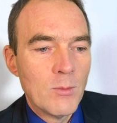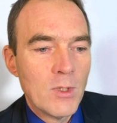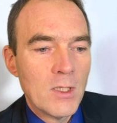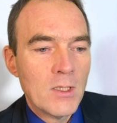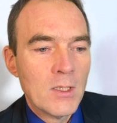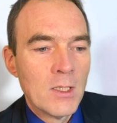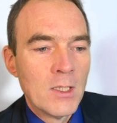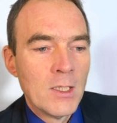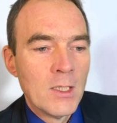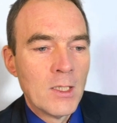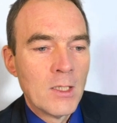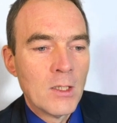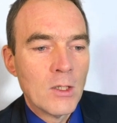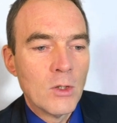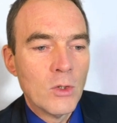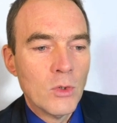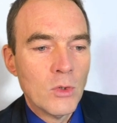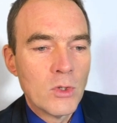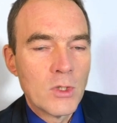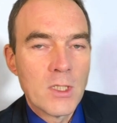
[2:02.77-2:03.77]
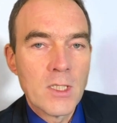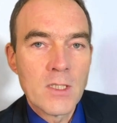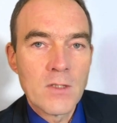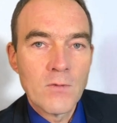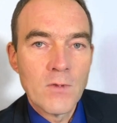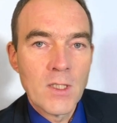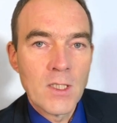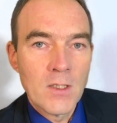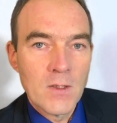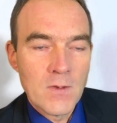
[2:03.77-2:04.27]
starkes Unternehmen
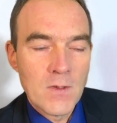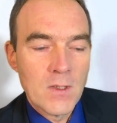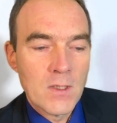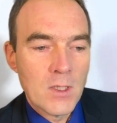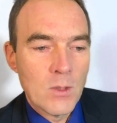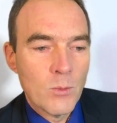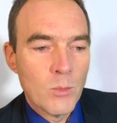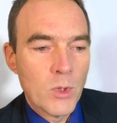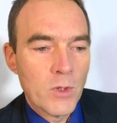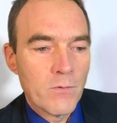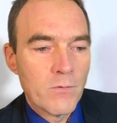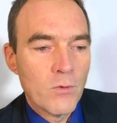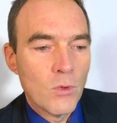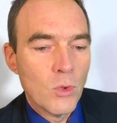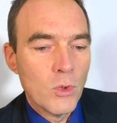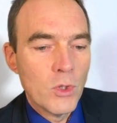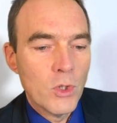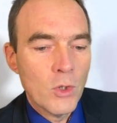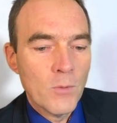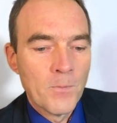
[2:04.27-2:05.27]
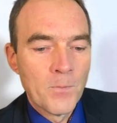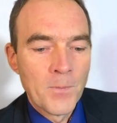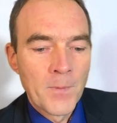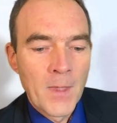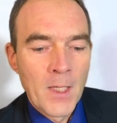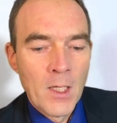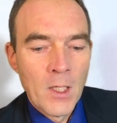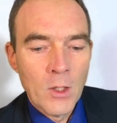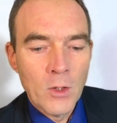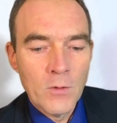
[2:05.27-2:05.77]
und deswegen ist es
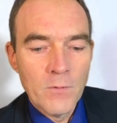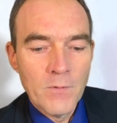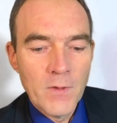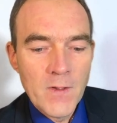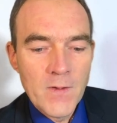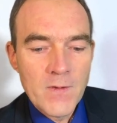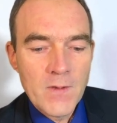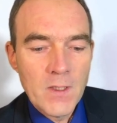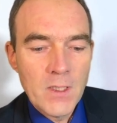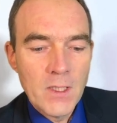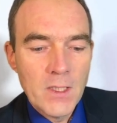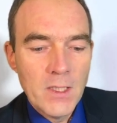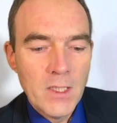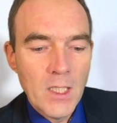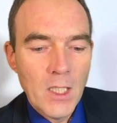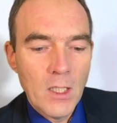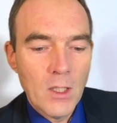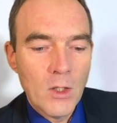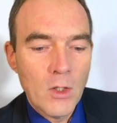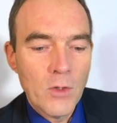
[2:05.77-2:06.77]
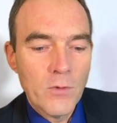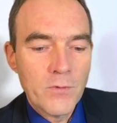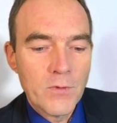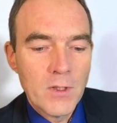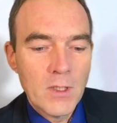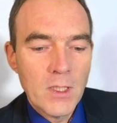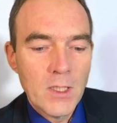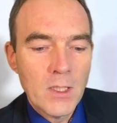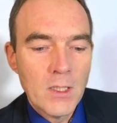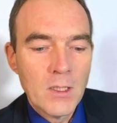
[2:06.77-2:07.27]
im Portfolio. Und wenn
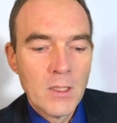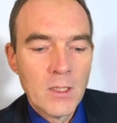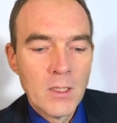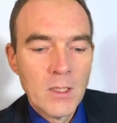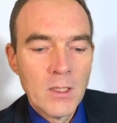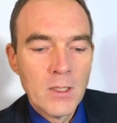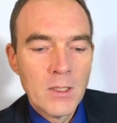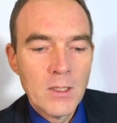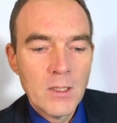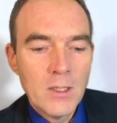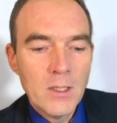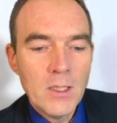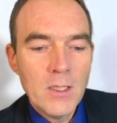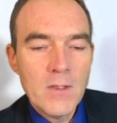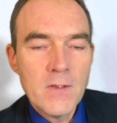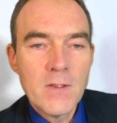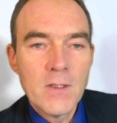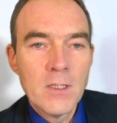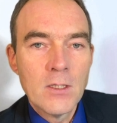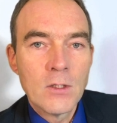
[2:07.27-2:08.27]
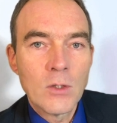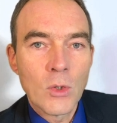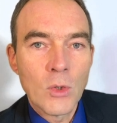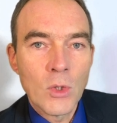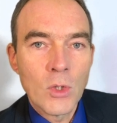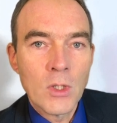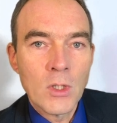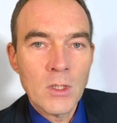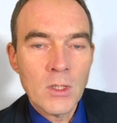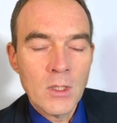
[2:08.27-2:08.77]
Sie hier auf die
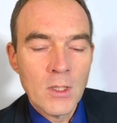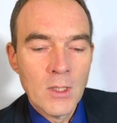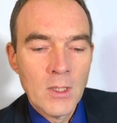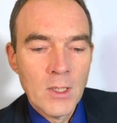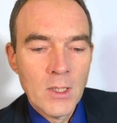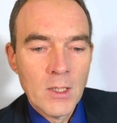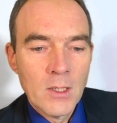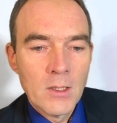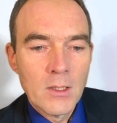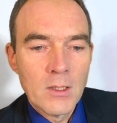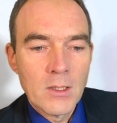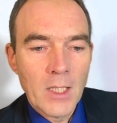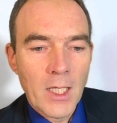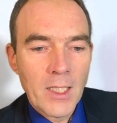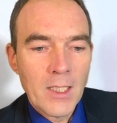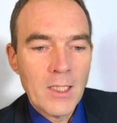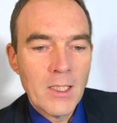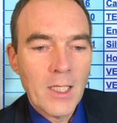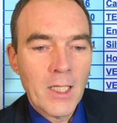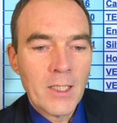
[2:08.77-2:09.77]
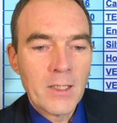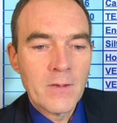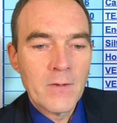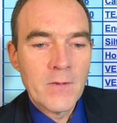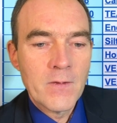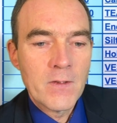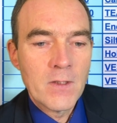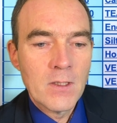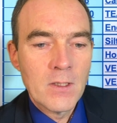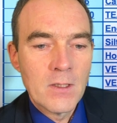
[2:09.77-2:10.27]
eSIN drücken,
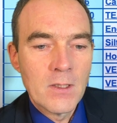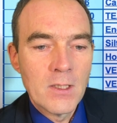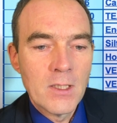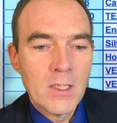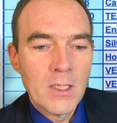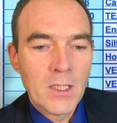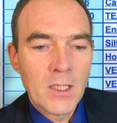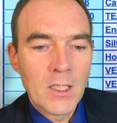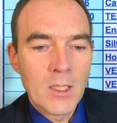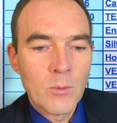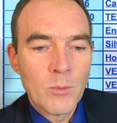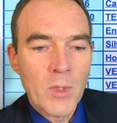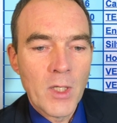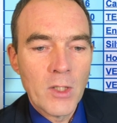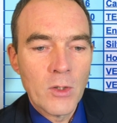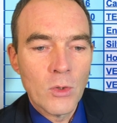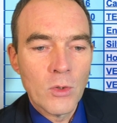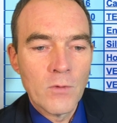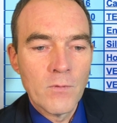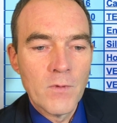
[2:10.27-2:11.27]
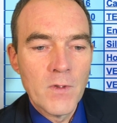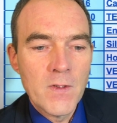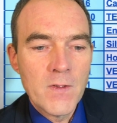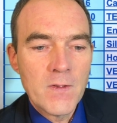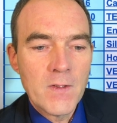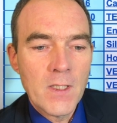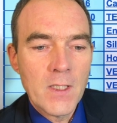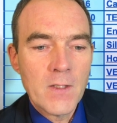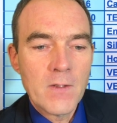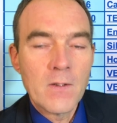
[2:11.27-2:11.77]
dann landen Sie
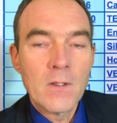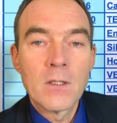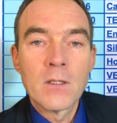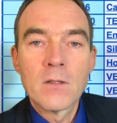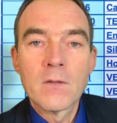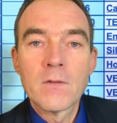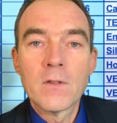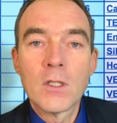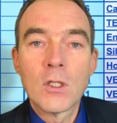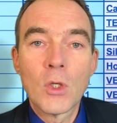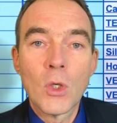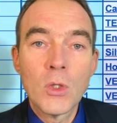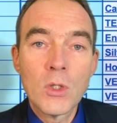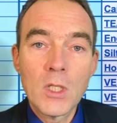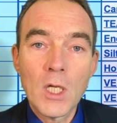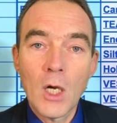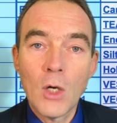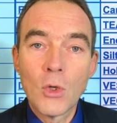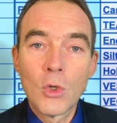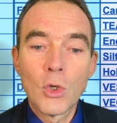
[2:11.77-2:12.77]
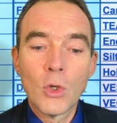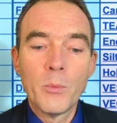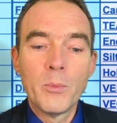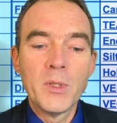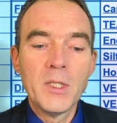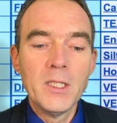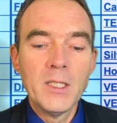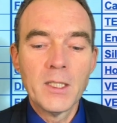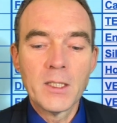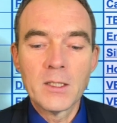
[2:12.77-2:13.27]
direkt bei OnVista.
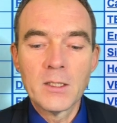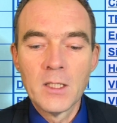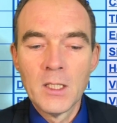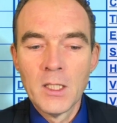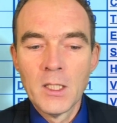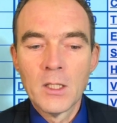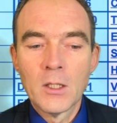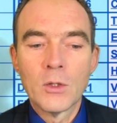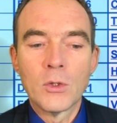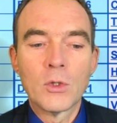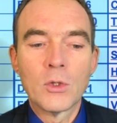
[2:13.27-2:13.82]
Sie können die auch